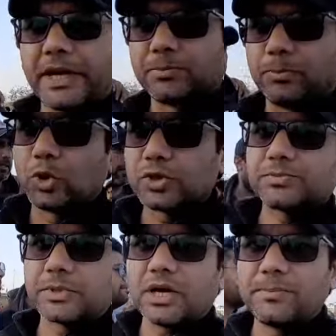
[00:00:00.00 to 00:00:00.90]
एक बॉस
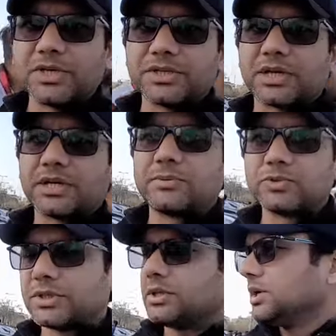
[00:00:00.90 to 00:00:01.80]
अब नज़र आई है
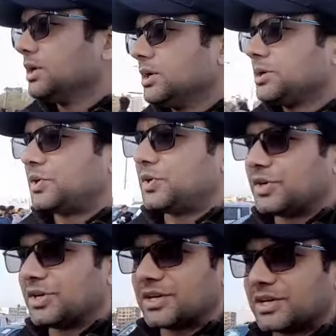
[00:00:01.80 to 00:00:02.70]
मुझे
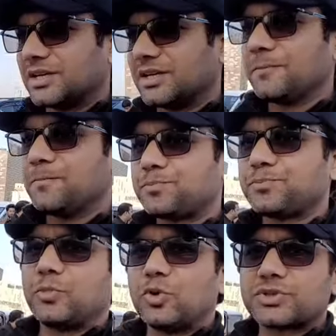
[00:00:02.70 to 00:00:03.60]
और
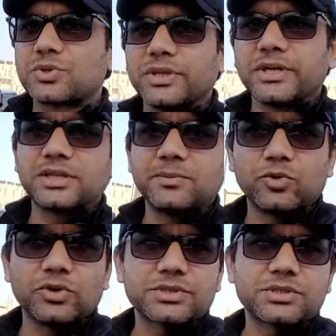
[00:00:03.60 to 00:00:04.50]
बॉस uh, को देखते हैं
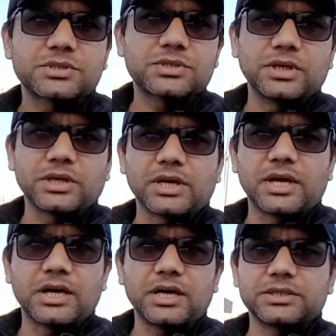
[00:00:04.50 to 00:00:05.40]
बॉस
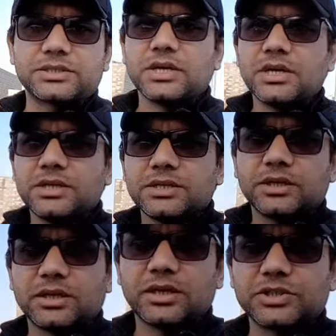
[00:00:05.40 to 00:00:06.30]
क्या
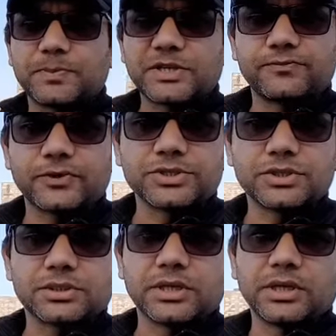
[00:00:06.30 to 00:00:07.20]

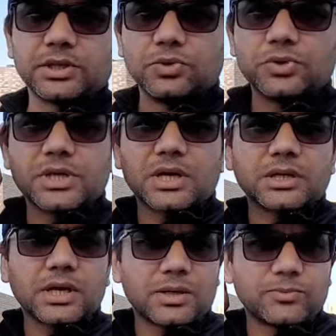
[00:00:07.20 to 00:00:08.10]
स्पेसिफिकेशन uh, है ये
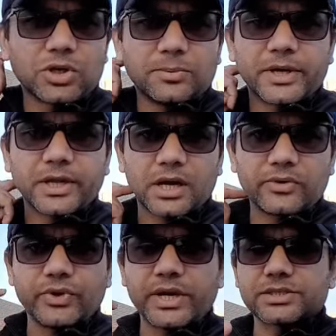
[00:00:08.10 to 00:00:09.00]
2018 मॉडल
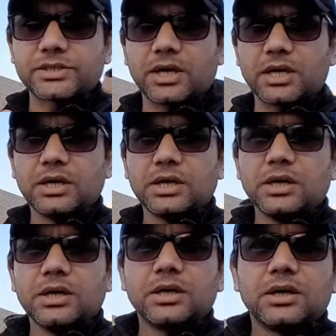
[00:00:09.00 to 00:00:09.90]
मेहरान वी एक्स
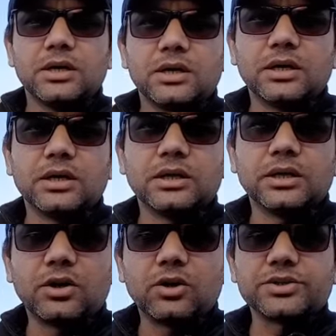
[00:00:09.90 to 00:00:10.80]
आर
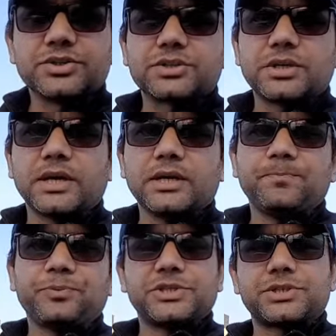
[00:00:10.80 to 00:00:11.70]
लाहौर रजिस्टर्ड
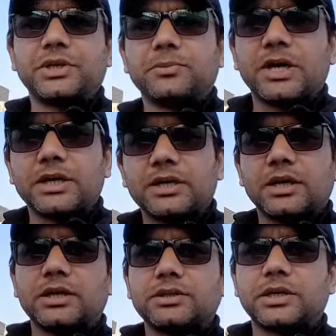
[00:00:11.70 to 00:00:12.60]
है इसकी डिमांड
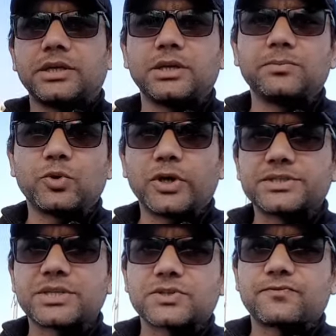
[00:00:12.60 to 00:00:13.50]
कर रहे हैं थर्टीन पॉइंट सिक्स